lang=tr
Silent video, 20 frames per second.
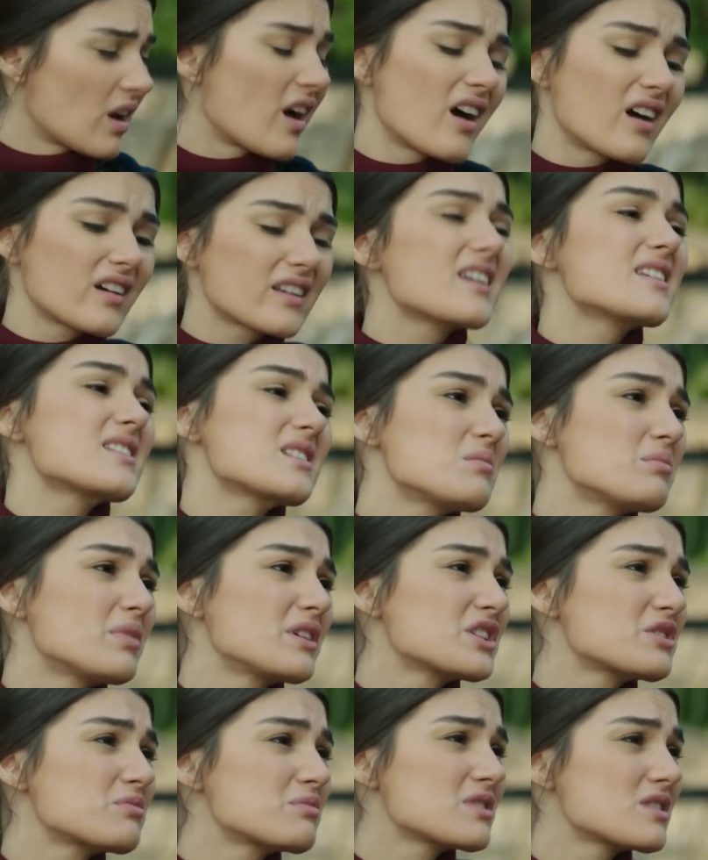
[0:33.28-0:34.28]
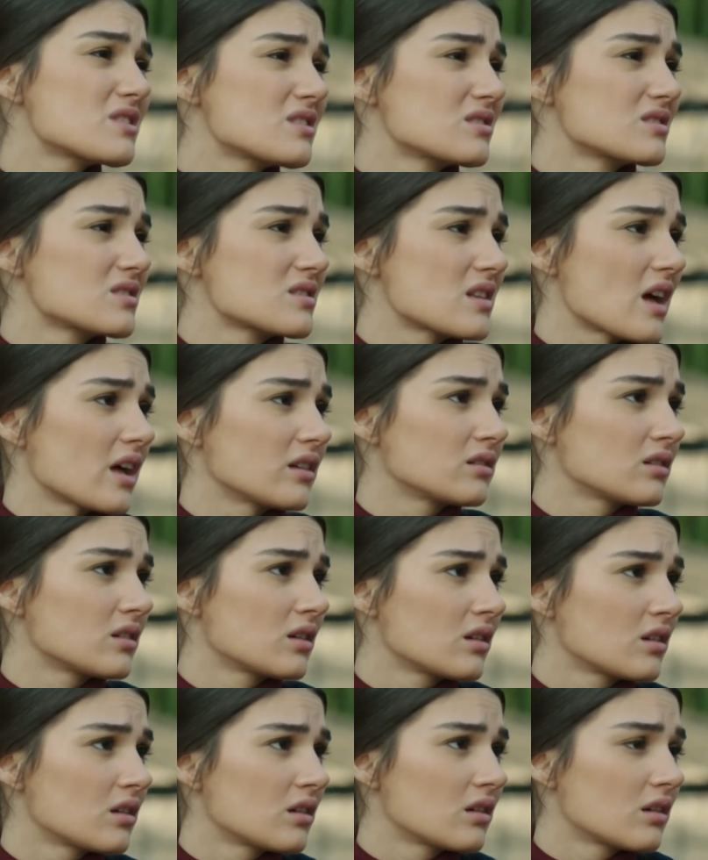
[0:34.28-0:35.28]
Ha kesin barışmışsındır sen.
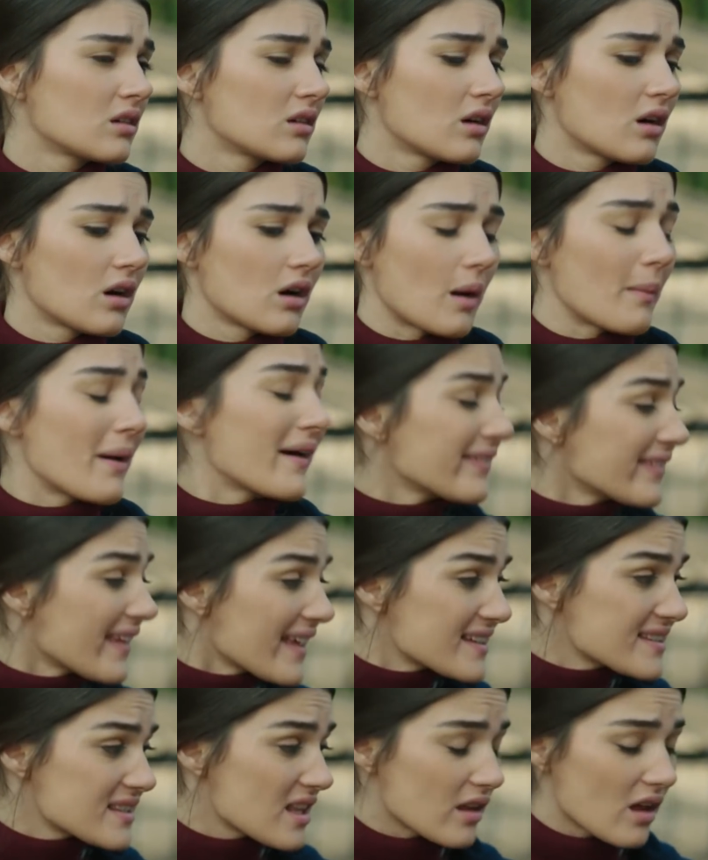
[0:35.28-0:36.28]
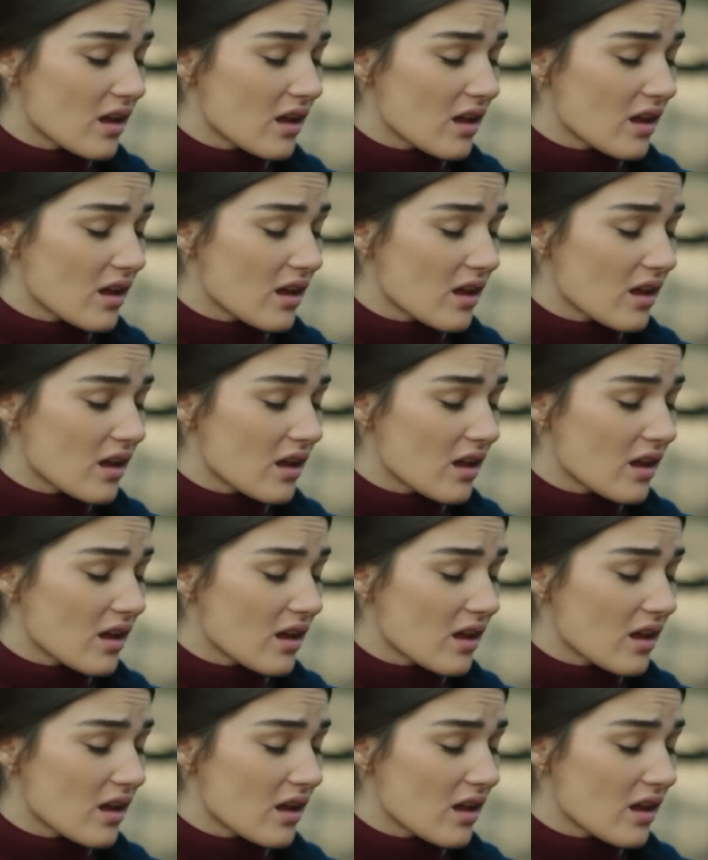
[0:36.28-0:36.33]
Aman neyse